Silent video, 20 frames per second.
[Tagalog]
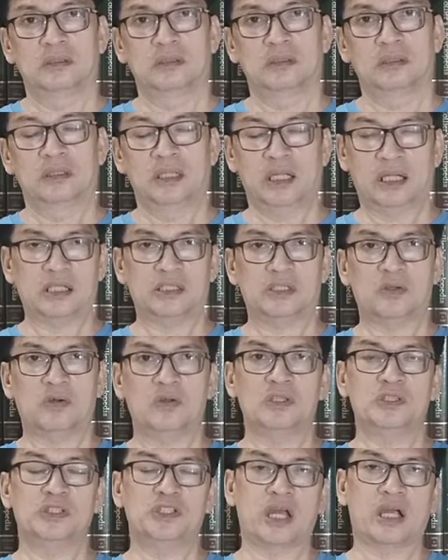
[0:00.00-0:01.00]
Let us
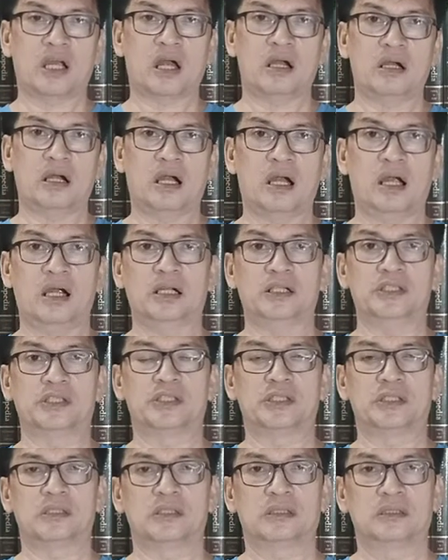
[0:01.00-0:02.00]
all check our
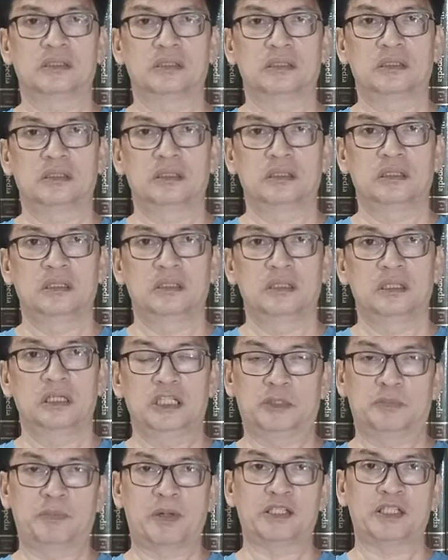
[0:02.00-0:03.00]
hearts,
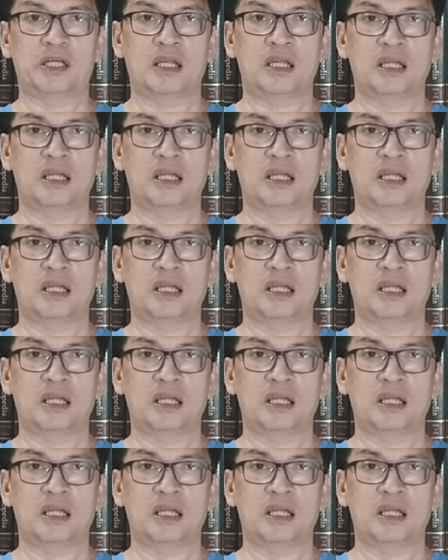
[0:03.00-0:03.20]
especially